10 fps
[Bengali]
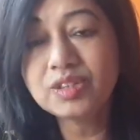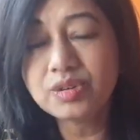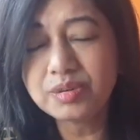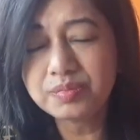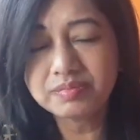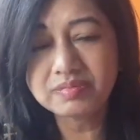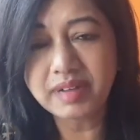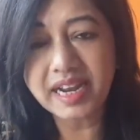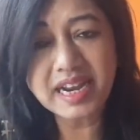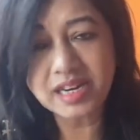তো
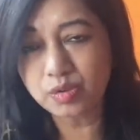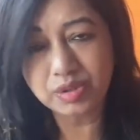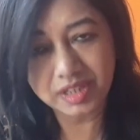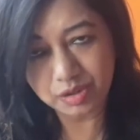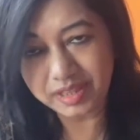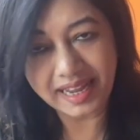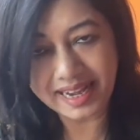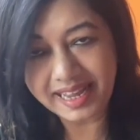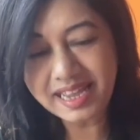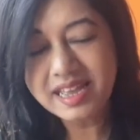মানে এটা করতে তো
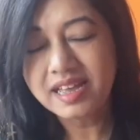দেখলেই